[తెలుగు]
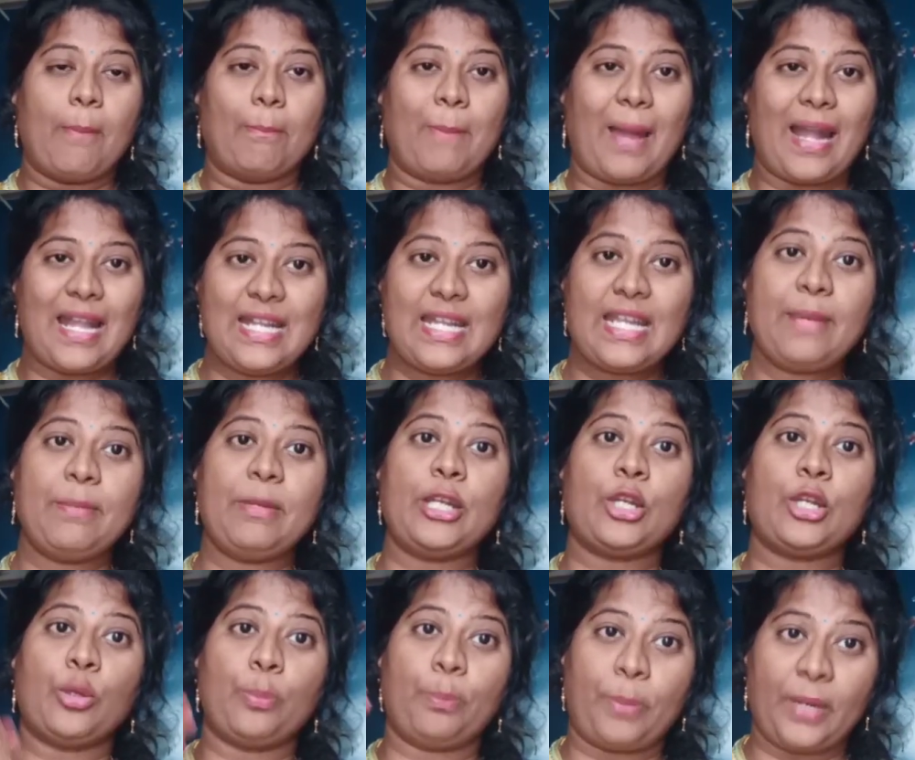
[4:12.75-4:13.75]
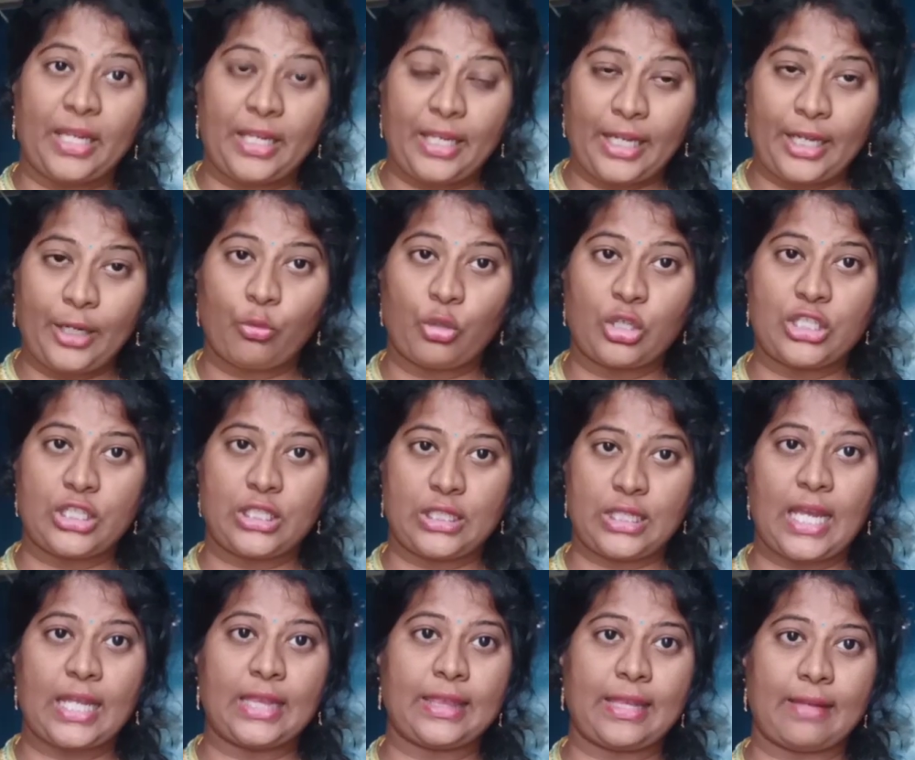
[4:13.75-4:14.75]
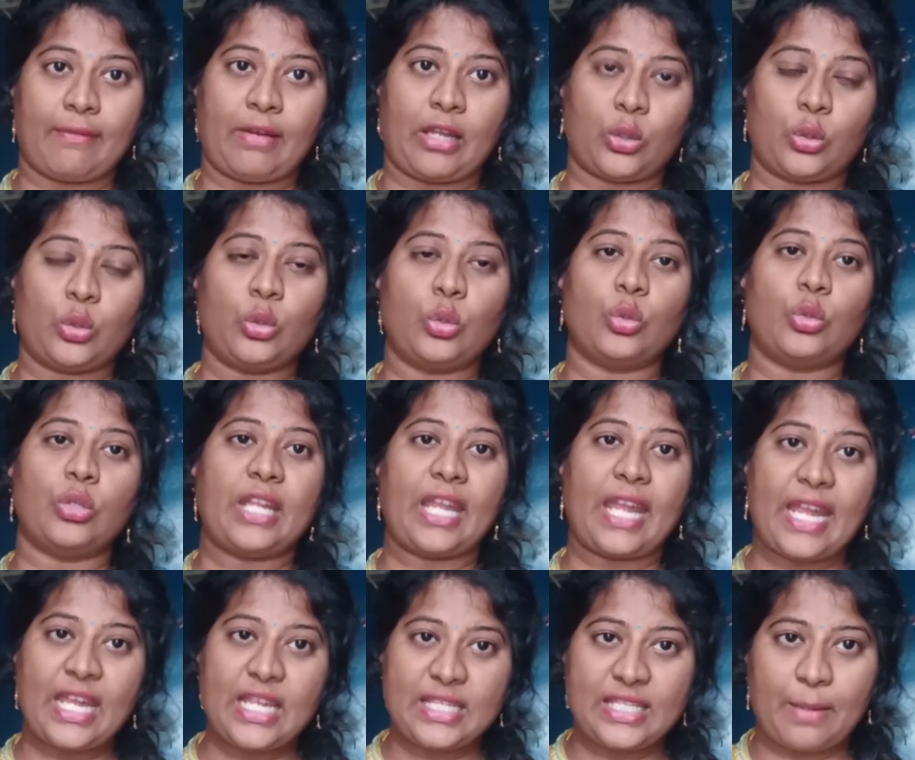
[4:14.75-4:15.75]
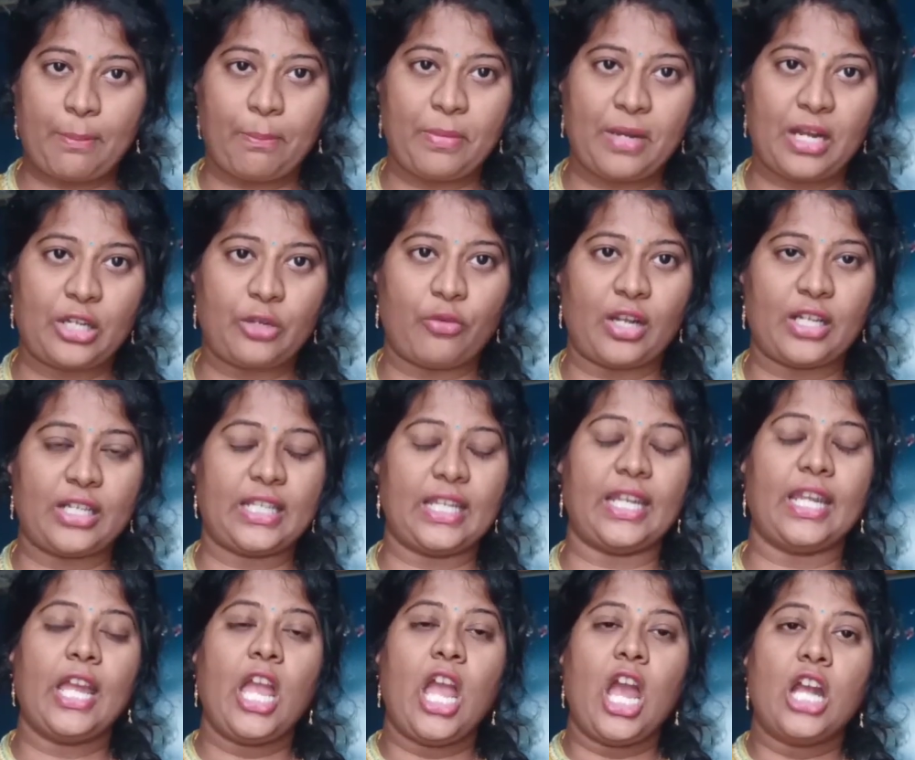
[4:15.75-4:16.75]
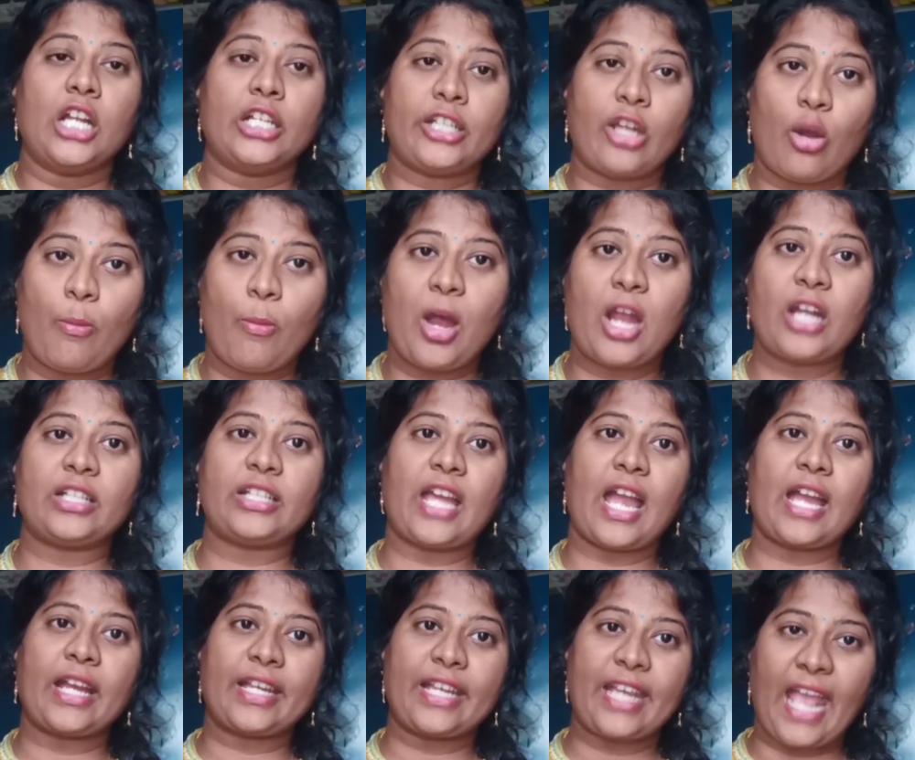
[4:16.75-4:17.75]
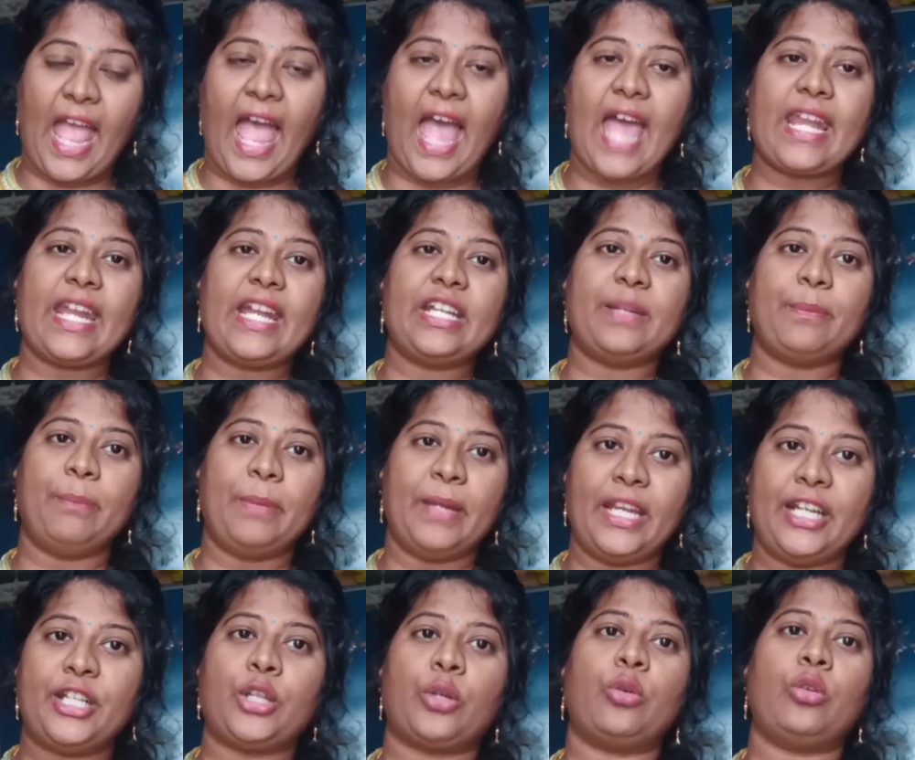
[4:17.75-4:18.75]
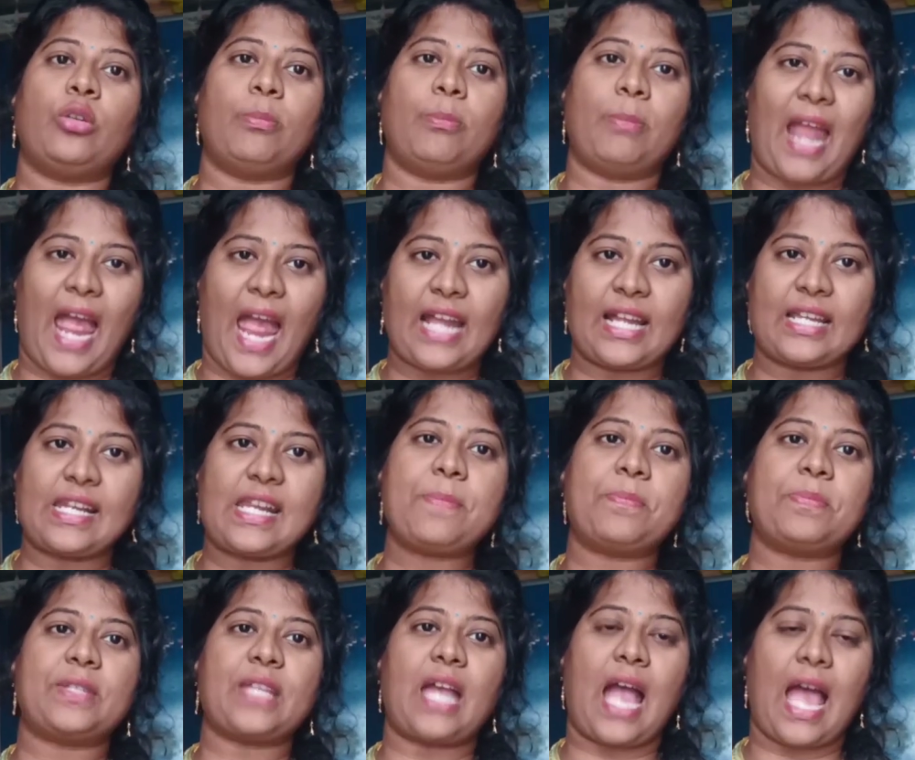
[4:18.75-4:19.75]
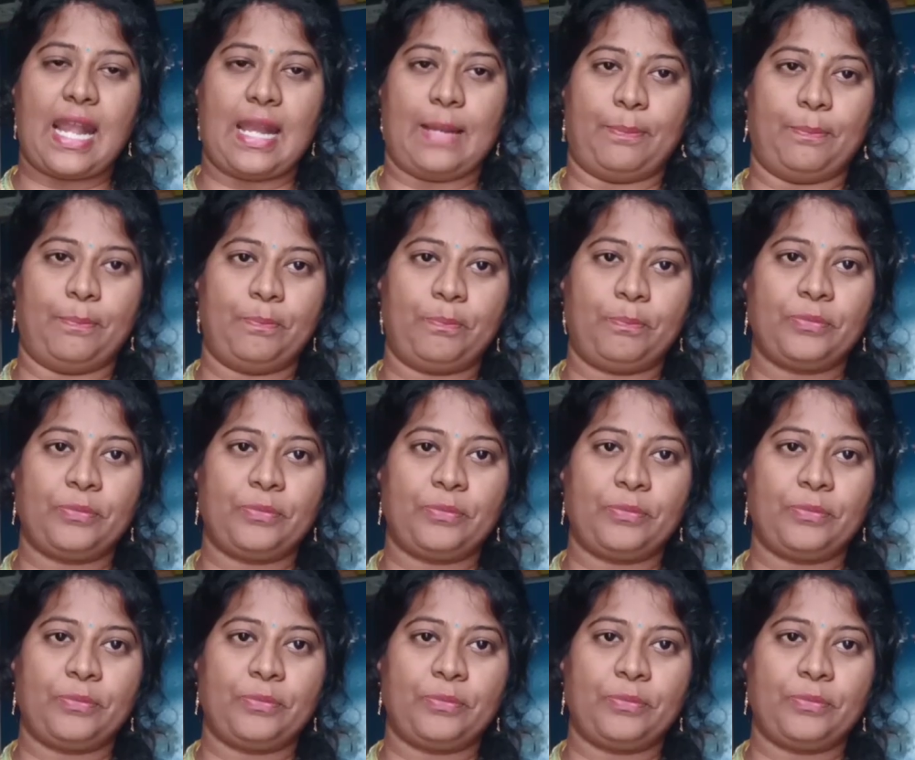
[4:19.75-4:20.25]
మళ్ళీ మీకు పీరియడ్ వచ్చేంత వరకు నేను చెప్పినటువంటి టమాటా క్యారెట్ బీట్రూట్ బ్లాక్ గ్రేప్స్ అల్లం